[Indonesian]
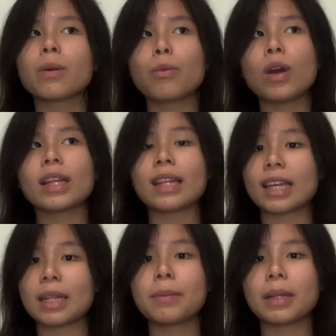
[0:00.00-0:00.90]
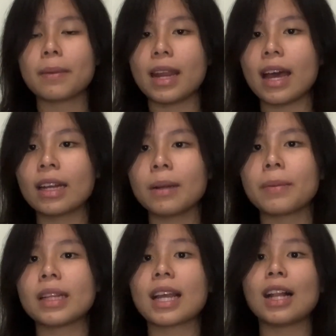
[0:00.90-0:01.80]
buat naikin berat badan,
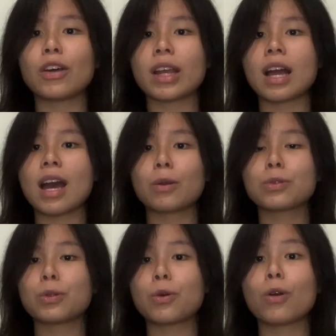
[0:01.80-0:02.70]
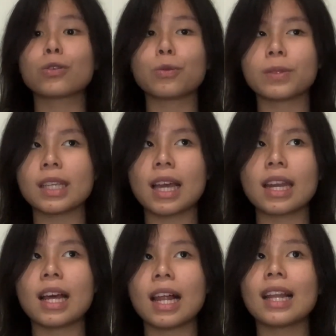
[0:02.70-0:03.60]
berarti kalori yang harus lu konsumsi
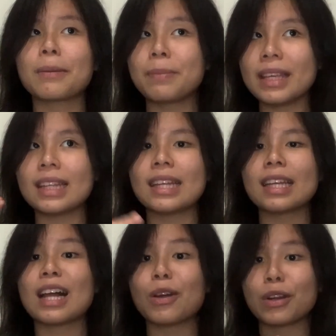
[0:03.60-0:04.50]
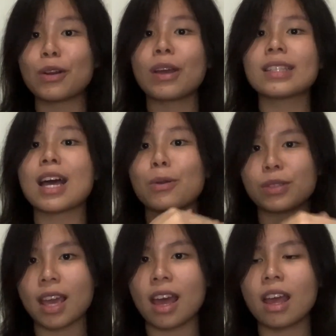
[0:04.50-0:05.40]
adalah lebih dari kalori lu yang
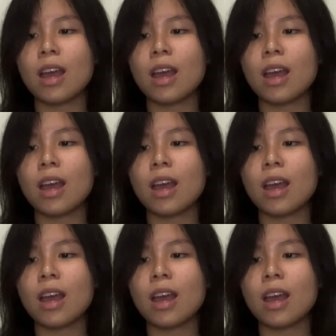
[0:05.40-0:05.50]
seharusnya.